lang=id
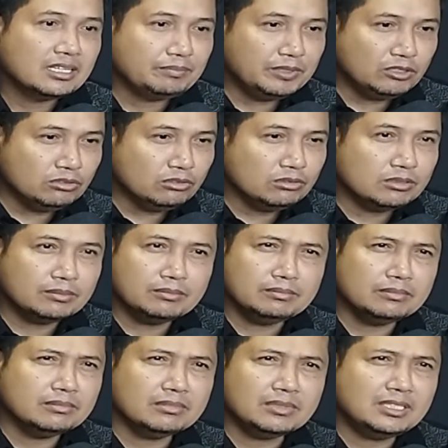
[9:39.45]
Tapi itu
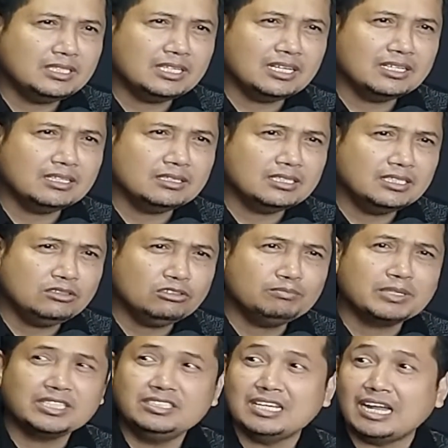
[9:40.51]
tidak eh, itu
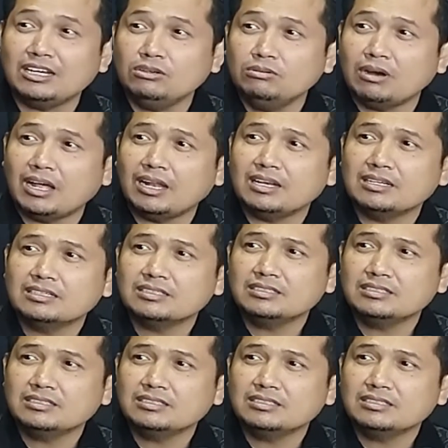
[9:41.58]
berjadwal.